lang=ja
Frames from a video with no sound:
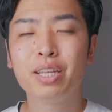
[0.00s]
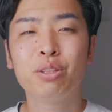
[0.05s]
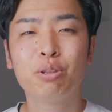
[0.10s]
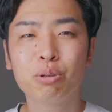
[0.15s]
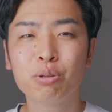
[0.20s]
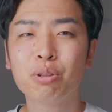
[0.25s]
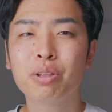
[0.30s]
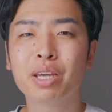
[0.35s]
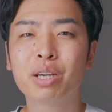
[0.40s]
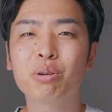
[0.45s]
と
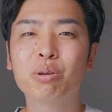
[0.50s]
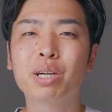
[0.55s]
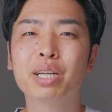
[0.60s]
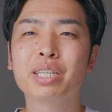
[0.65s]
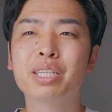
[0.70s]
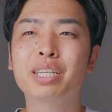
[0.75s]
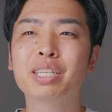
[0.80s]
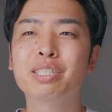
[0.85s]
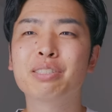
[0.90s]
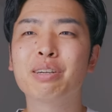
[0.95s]
いうことで、今
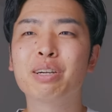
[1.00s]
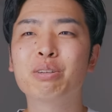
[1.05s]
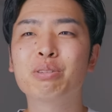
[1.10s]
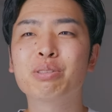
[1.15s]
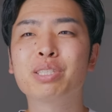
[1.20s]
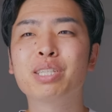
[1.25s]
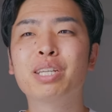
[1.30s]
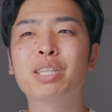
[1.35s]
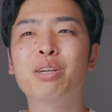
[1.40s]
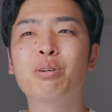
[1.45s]
回に関してはこ
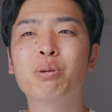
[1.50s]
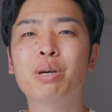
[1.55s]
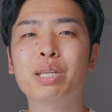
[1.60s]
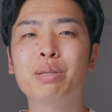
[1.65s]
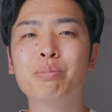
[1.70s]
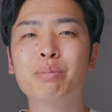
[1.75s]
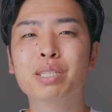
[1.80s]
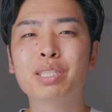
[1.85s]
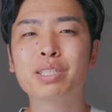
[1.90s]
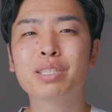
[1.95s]
ちらで終わ
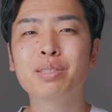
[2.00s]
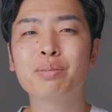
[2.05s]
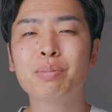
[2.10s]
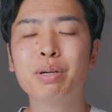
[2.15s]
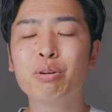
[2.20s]
ります。